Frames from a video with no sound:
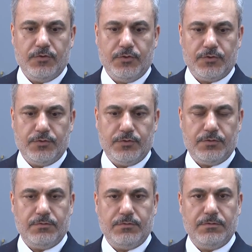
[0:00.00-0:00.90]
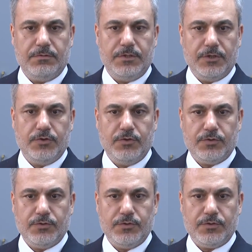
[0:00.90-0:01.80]
koyuyorsunuz,
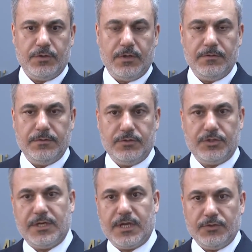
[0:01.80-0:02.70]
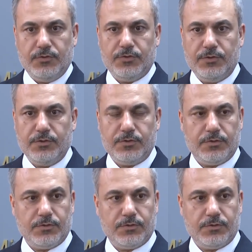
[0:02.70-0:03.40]
yıkıyorsunuz, dışarı atıyorsunuz.